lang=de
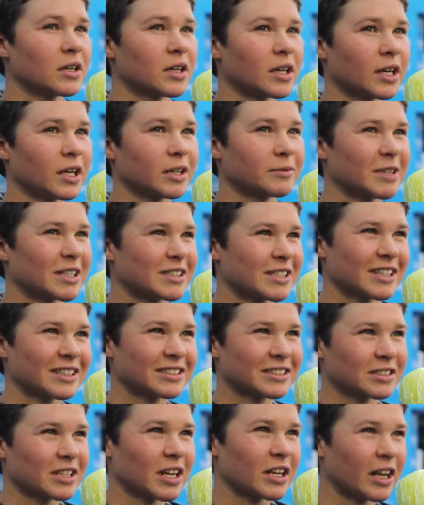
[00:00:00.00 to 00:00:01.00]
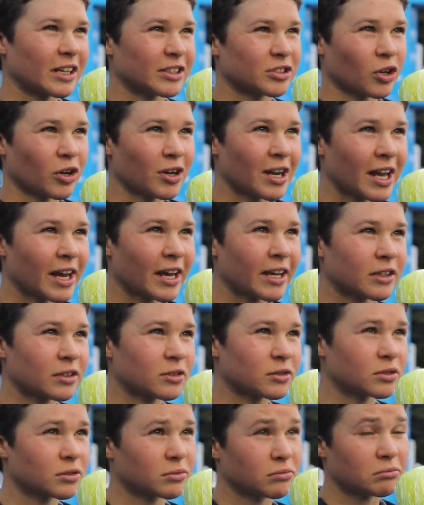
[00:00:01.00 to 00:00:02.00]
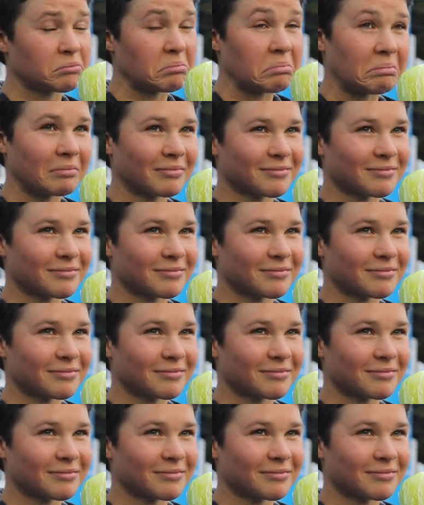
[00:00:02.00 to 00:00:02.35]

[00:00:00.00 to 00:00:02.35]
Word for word: Ähm, derzeit ist es halt alles online und